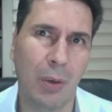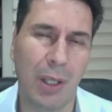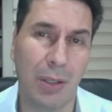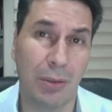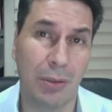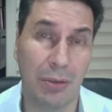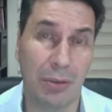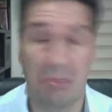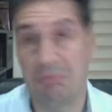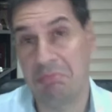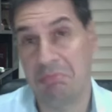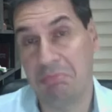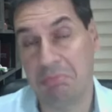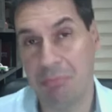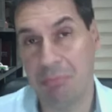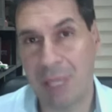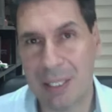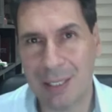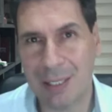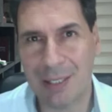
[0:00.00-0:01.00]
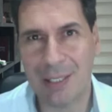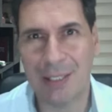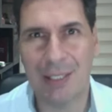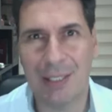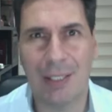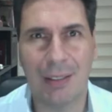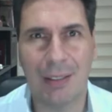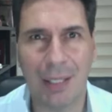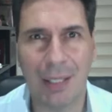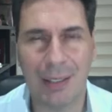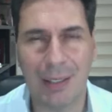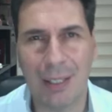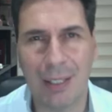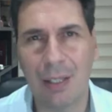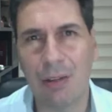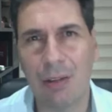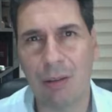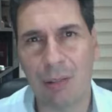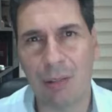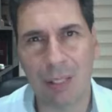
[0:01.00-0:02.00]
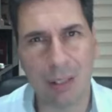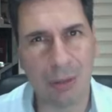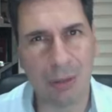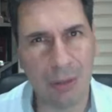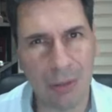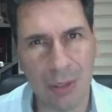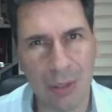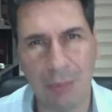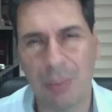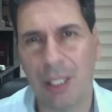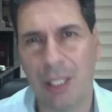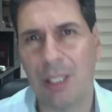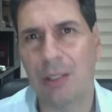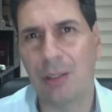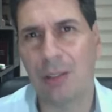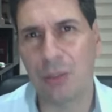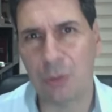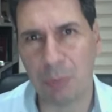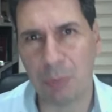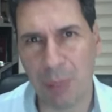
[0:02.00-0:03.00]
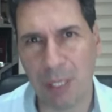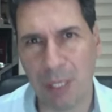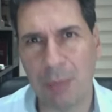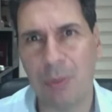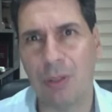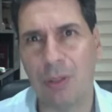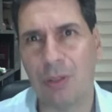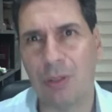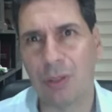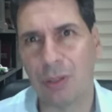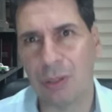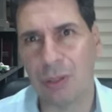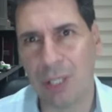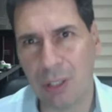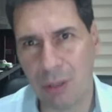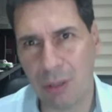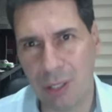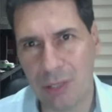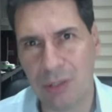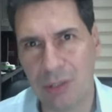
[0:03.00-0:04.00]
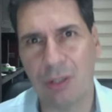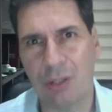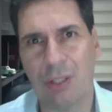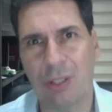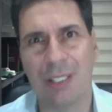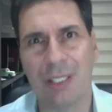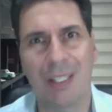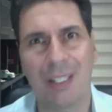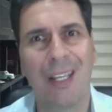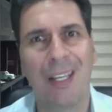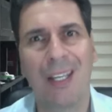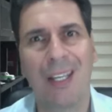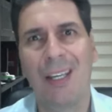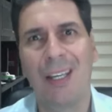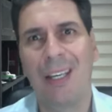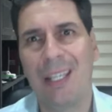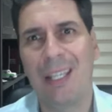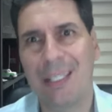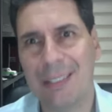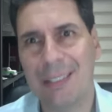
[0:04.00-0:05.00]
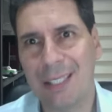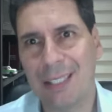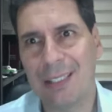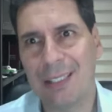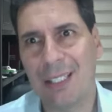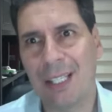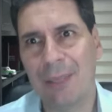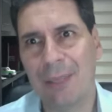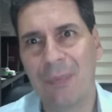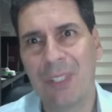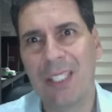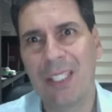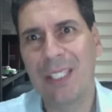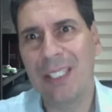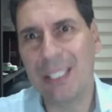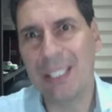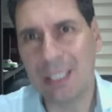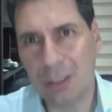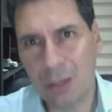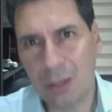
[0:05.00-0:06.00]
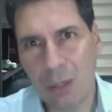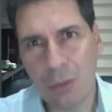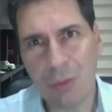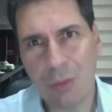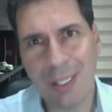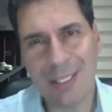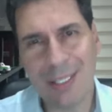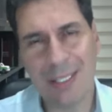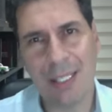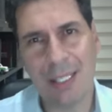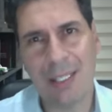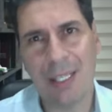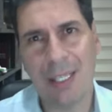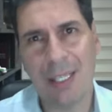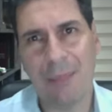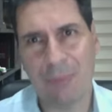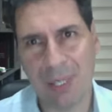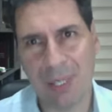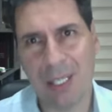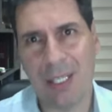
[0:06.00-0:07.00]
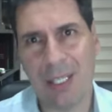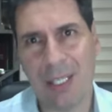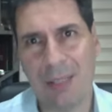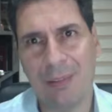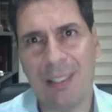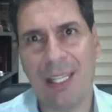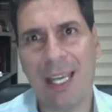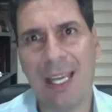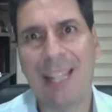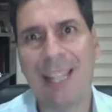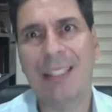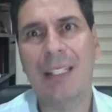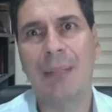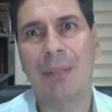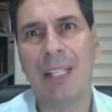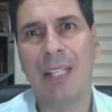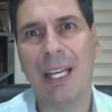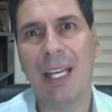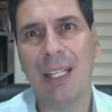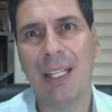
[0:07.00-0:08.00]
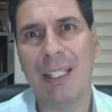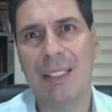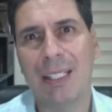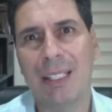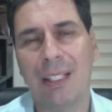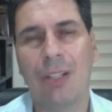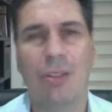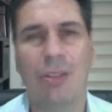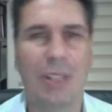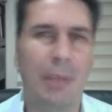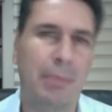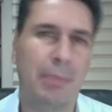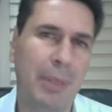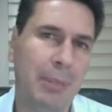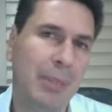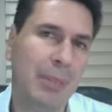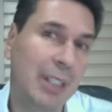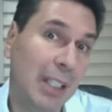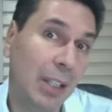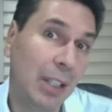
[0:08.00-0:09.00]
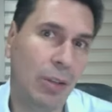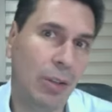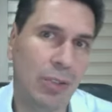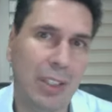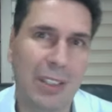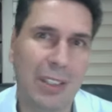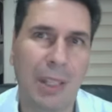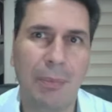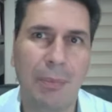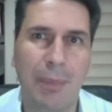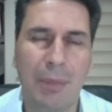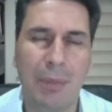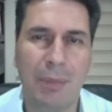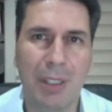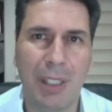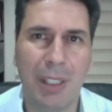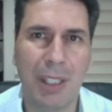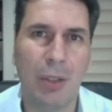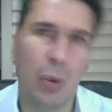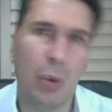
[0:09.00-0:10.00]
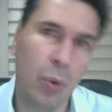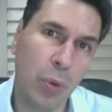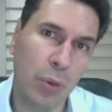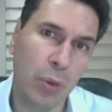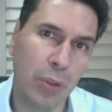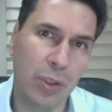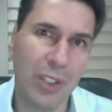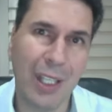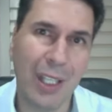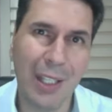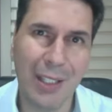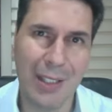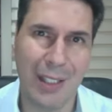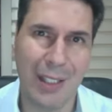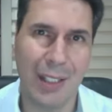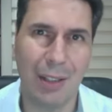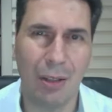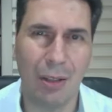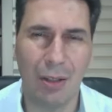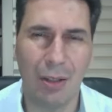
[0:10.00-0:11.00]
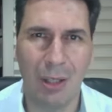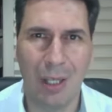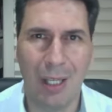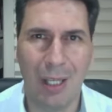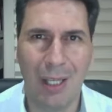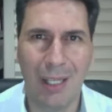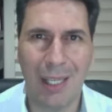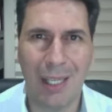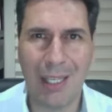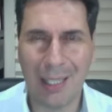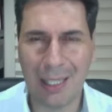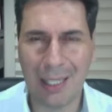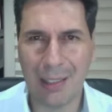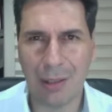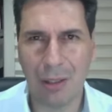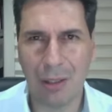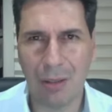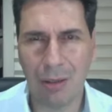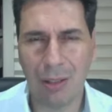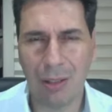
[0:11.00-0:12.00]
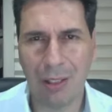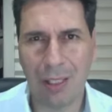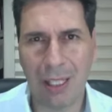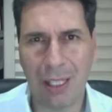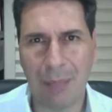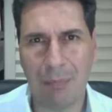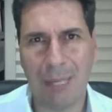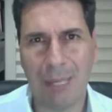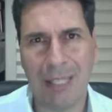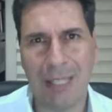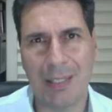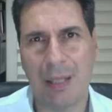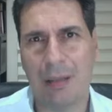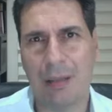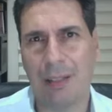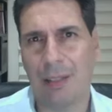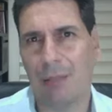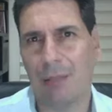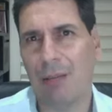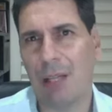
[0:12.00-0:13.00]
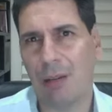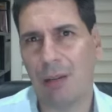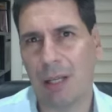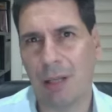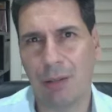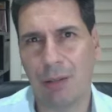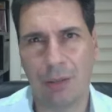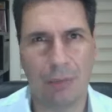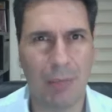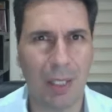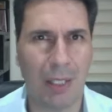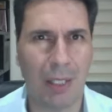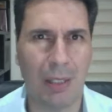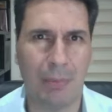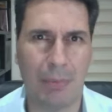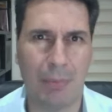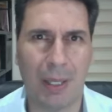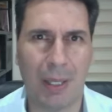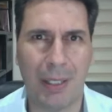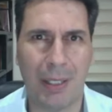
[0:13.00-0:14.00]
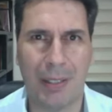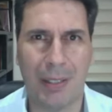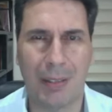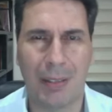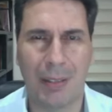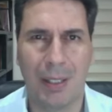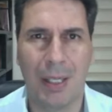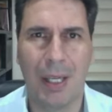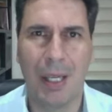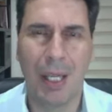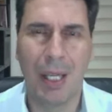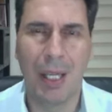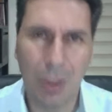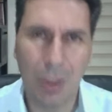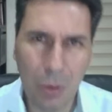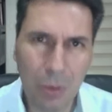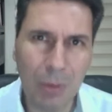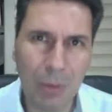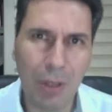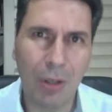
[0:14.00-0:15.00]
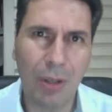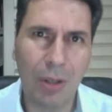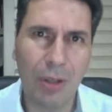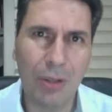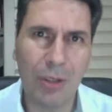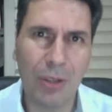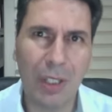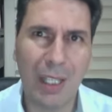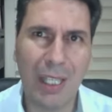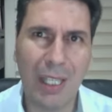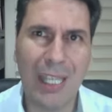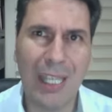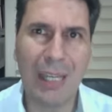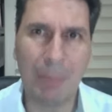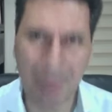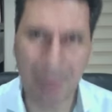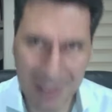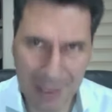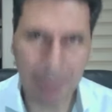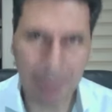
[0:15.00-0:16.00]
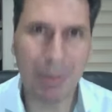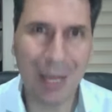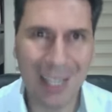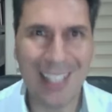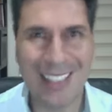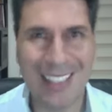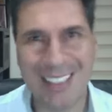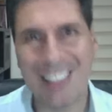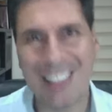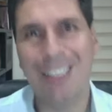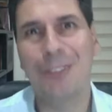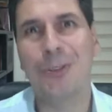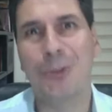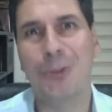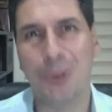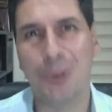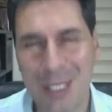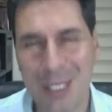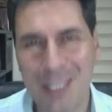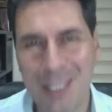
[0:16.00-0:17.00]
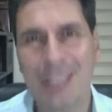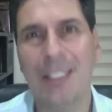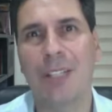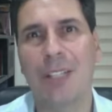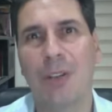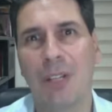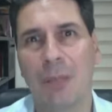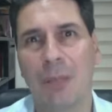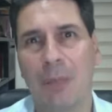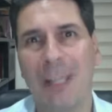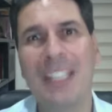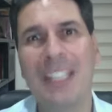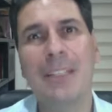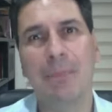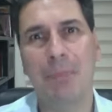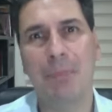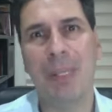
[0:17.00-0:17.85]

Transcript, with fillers: años más de 65 reconocimientos, premios, condecoraciones, etcétera. Y toda una serie eh, de actividades nos han permitido, nos están permitiendo, uno, seguir siendo el cantón que más ha reactivado la economía del país. Número dos, el principal destino turístico del país,